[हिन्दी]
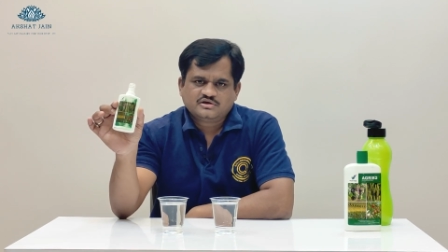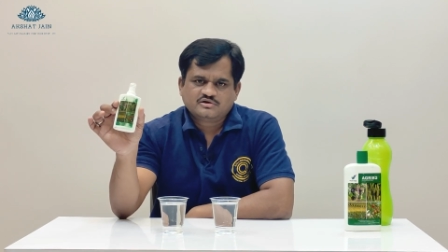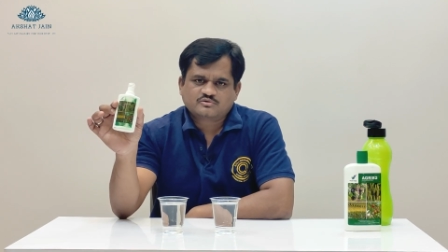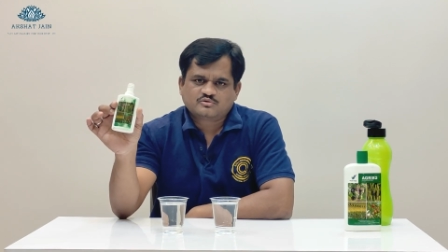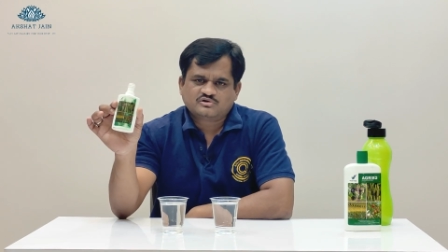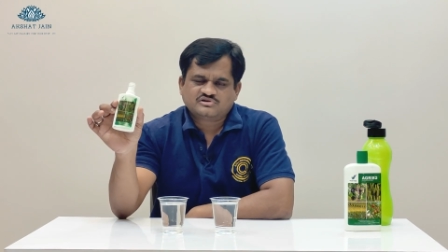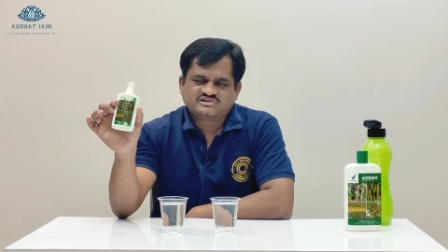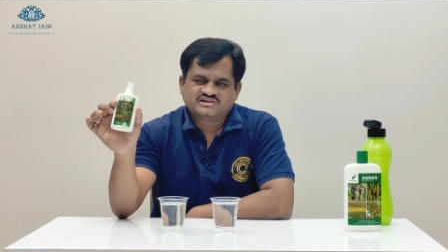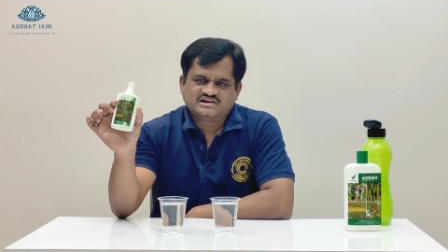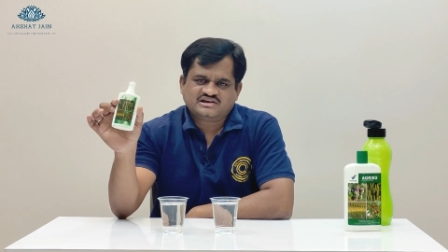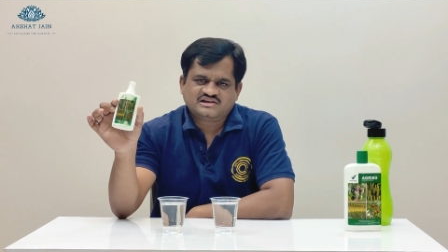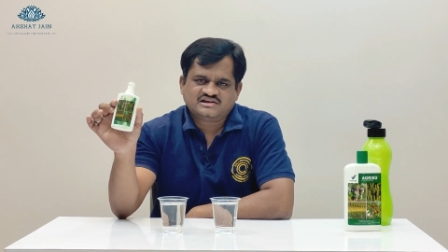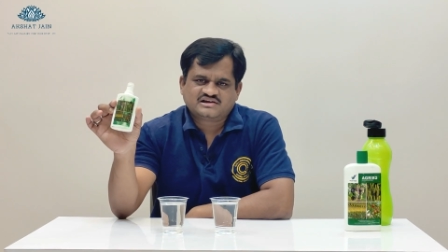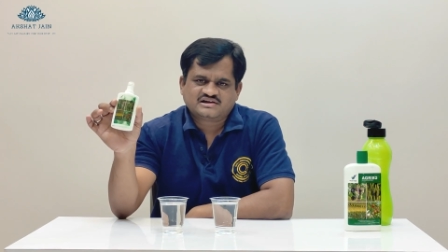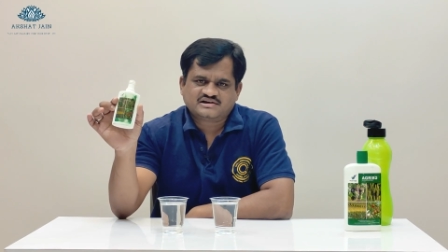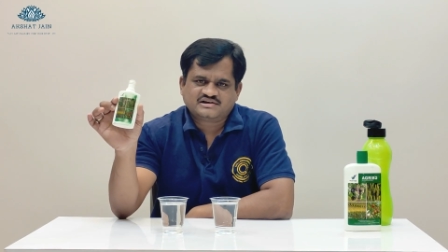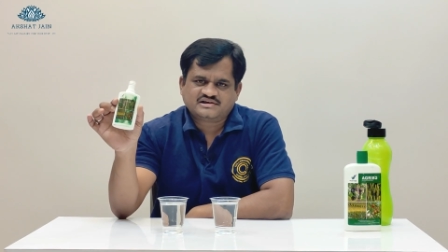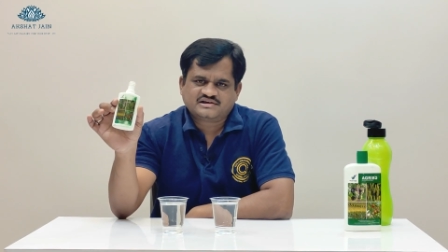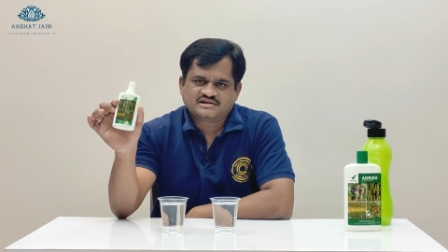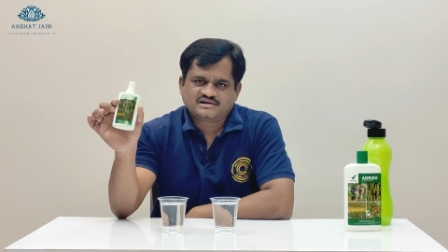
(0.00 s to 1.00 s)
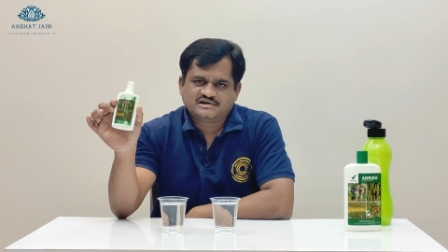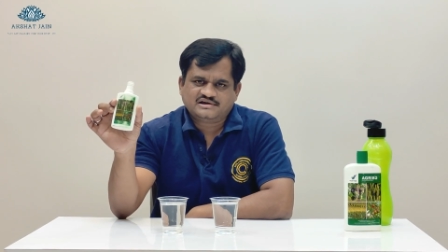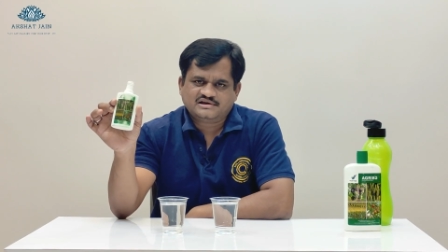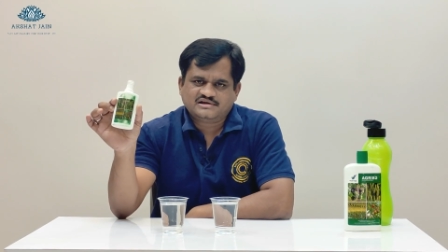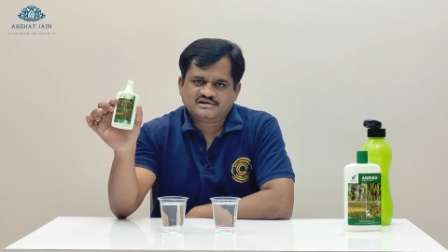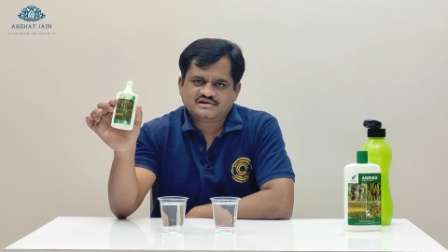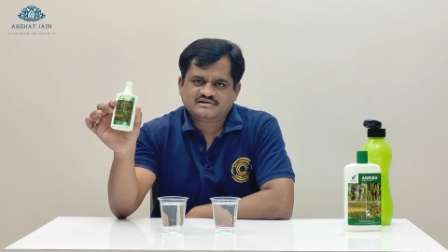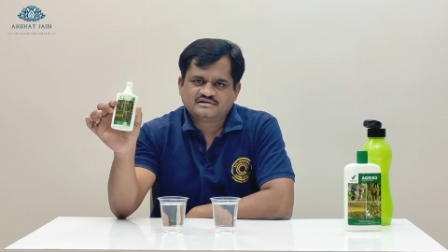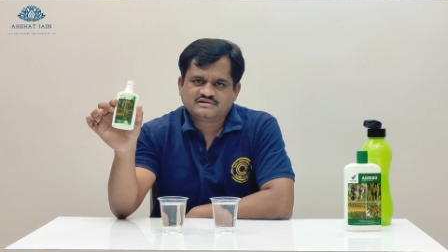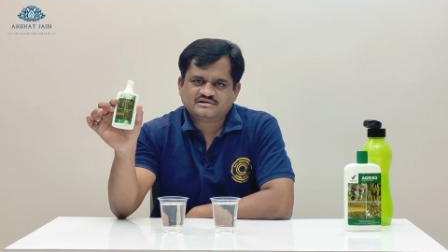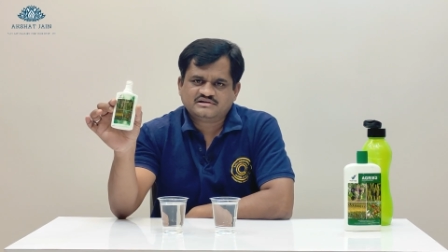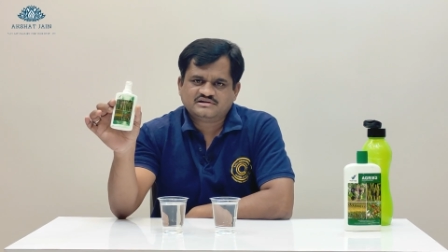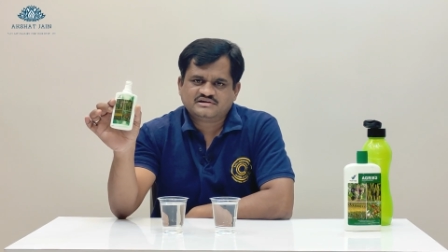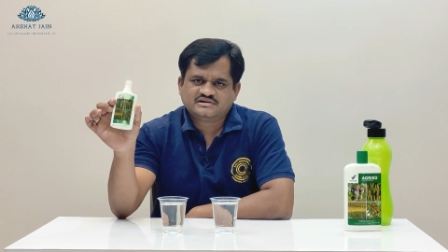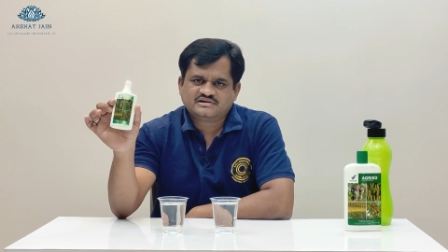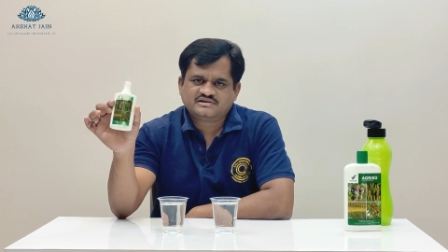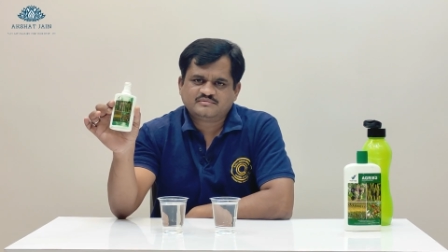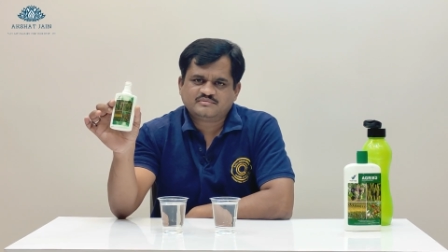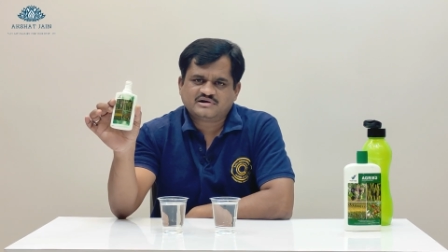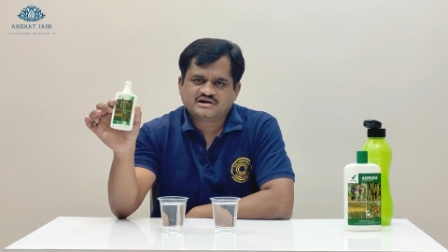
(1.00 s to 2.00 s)
ये कोई सेलिंग करने के लिए
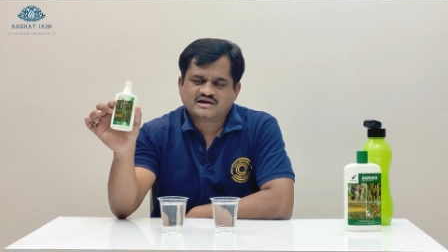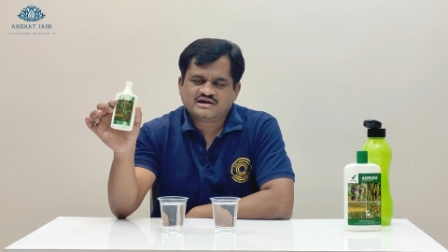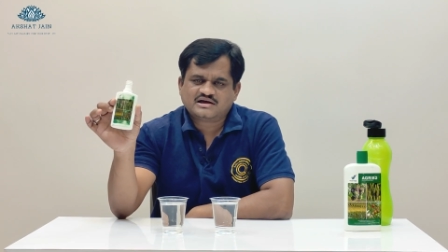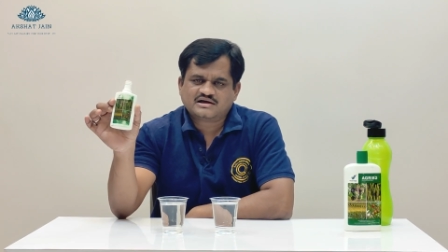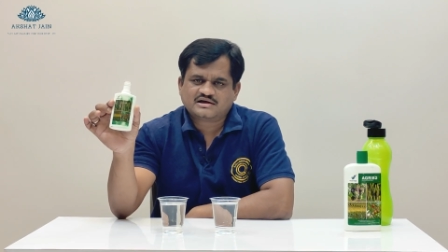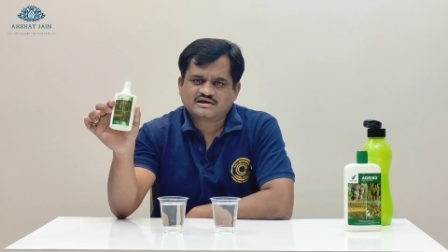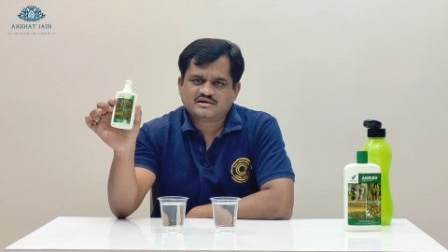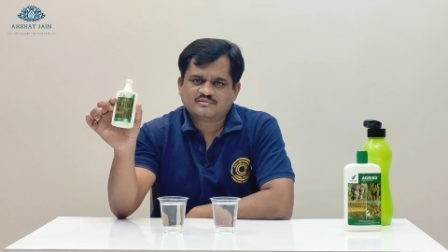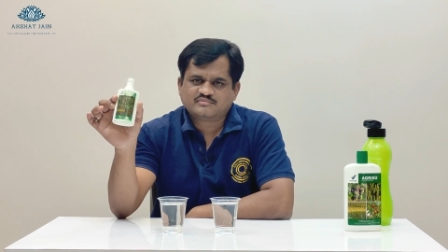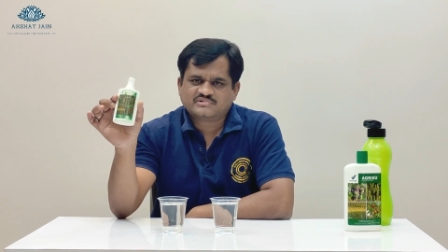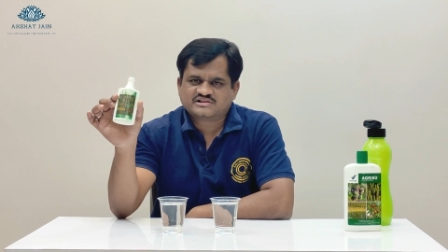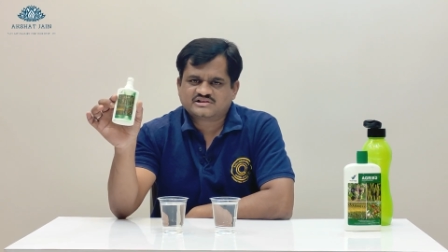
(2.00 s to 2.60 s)
लिए नहीं बनाया गया